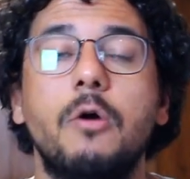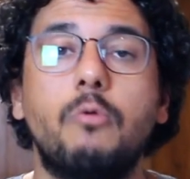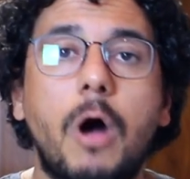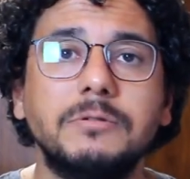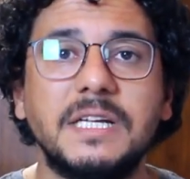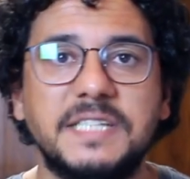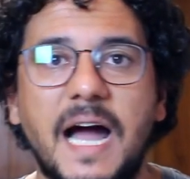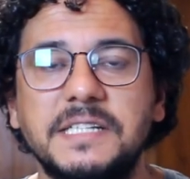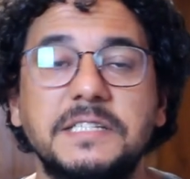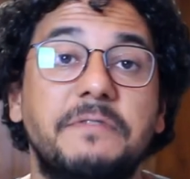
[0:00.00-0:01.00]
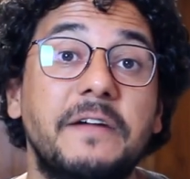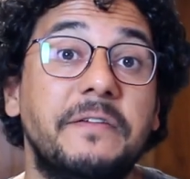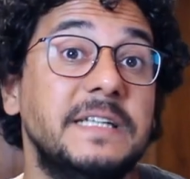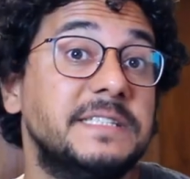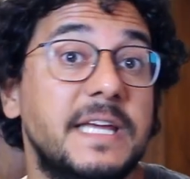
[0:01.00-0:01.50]
qual das raças vai
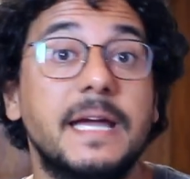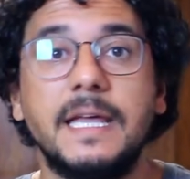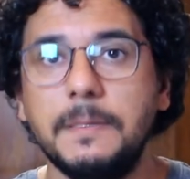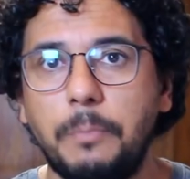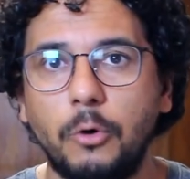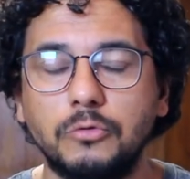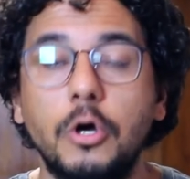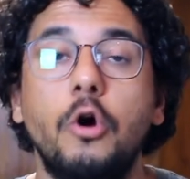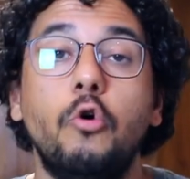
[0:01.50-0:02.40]
fazer aquele ponto.